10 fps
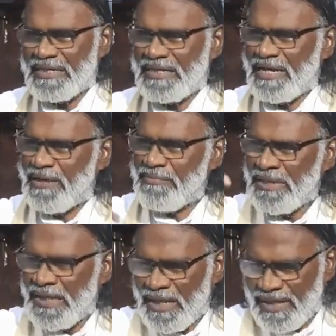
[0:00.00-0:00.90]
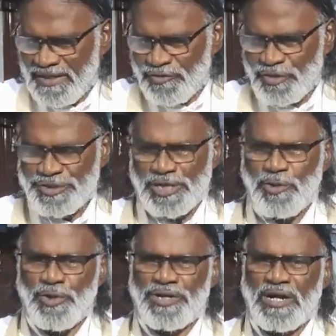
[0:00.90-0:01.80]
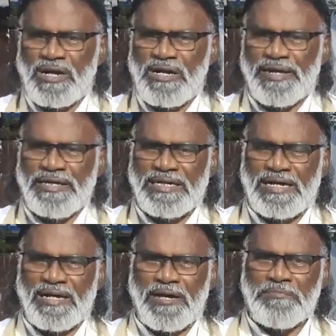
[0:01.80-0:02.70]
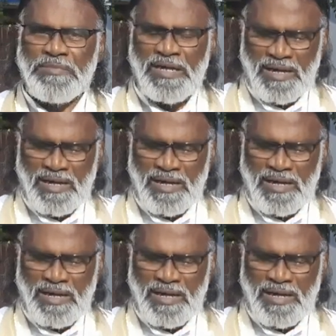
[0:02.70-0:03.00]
இருக்கலாம் இந்து சகோதரர்களாக இருக்கலாம்